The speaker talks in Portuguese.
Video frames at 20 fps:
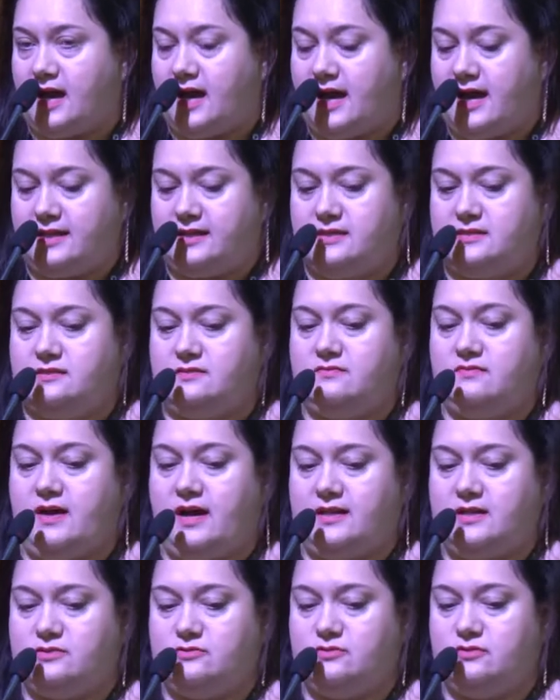áreas e
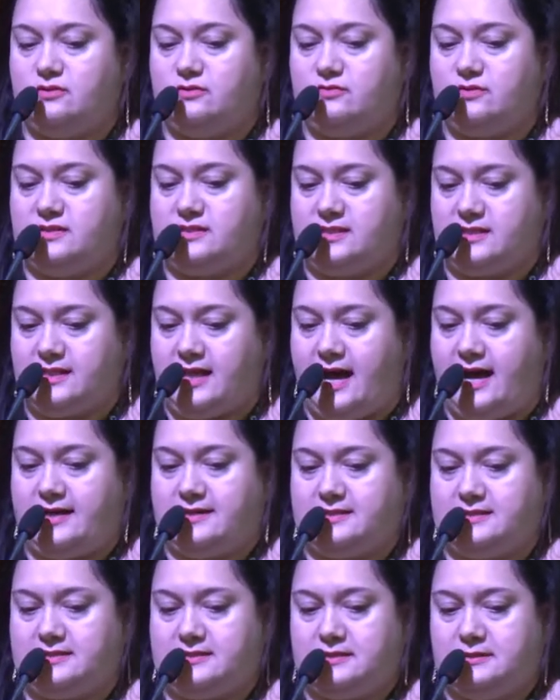várias
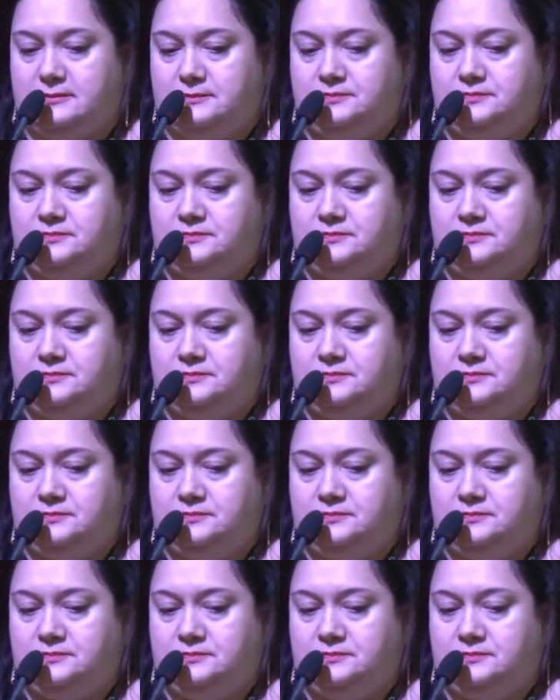universidades.